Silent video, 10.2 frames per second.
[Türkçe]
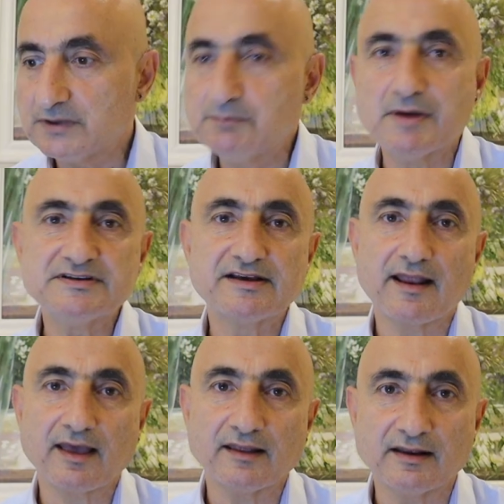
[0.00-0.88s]
bilmemiz
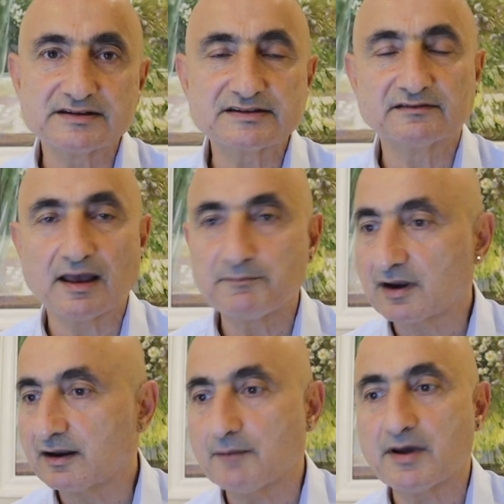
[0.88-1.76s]
gereken en azından bir
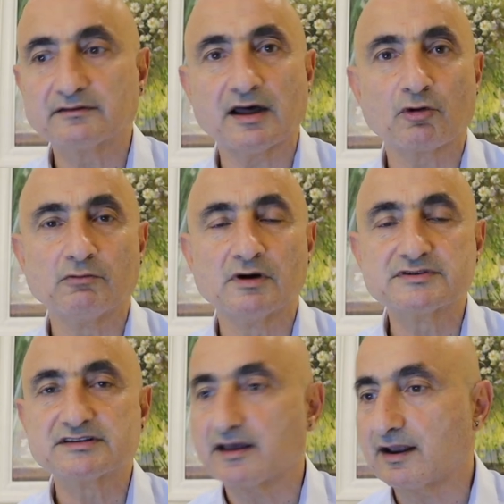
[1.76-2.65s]
hani haberdar
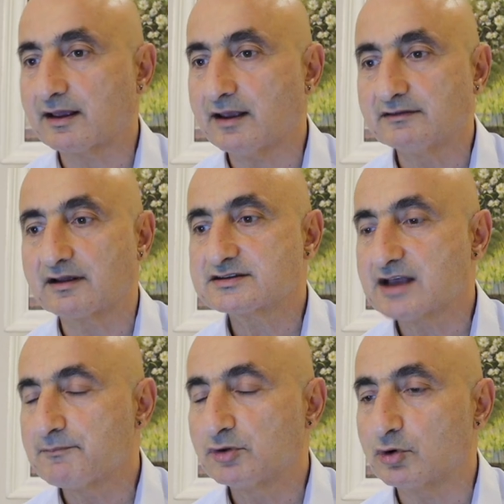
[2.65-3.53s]
olmamız gereken
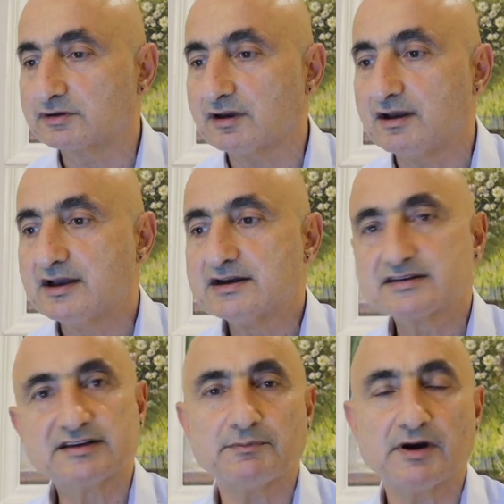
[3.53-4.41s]
enteresan bir nokta.
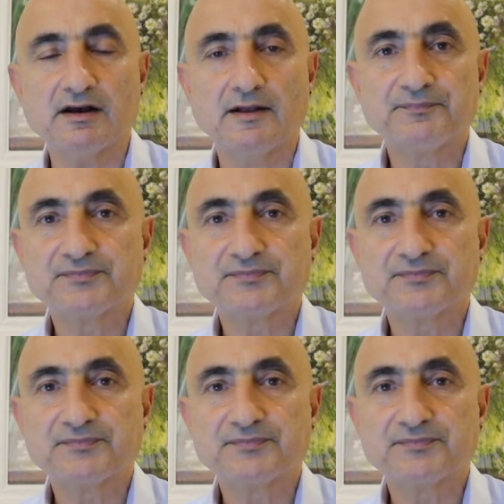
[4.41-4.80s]
Sabah